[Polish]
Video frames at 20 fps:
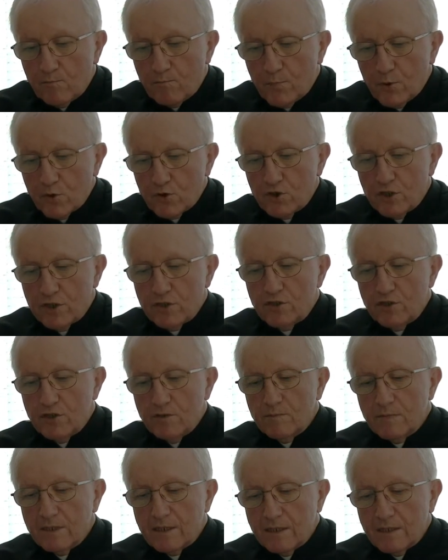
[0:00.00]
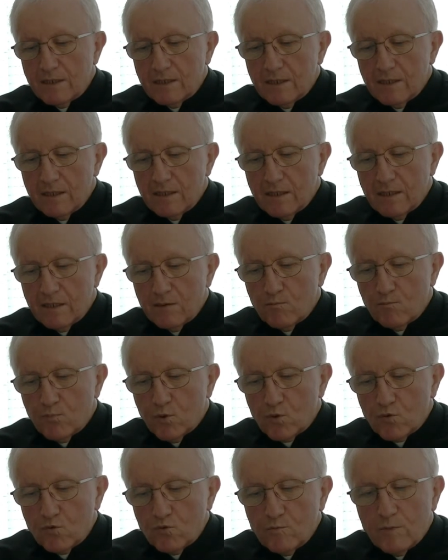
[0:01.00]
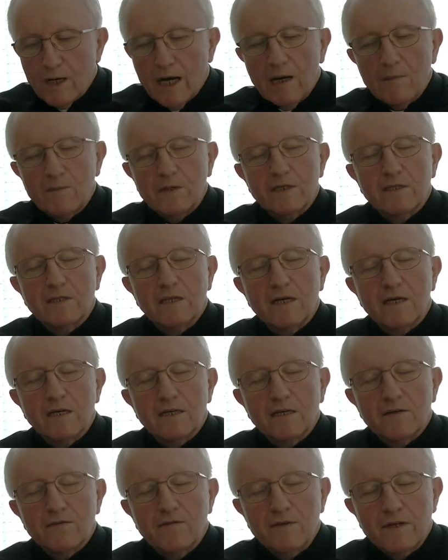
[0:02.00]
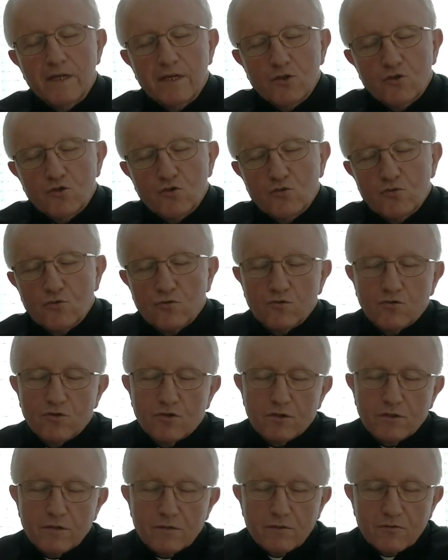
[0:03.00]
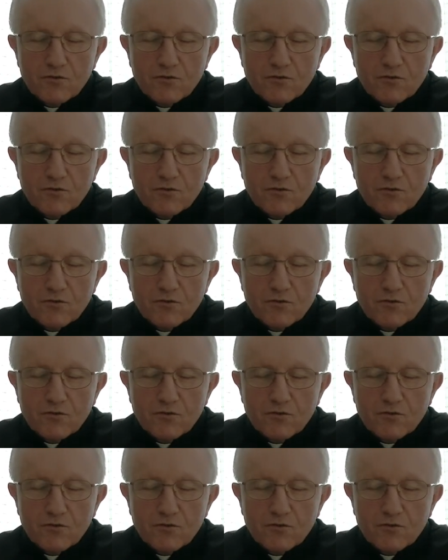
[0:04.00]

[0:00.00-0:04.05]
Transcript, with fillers: posiedzimy, podumamy tak wieczór, czy,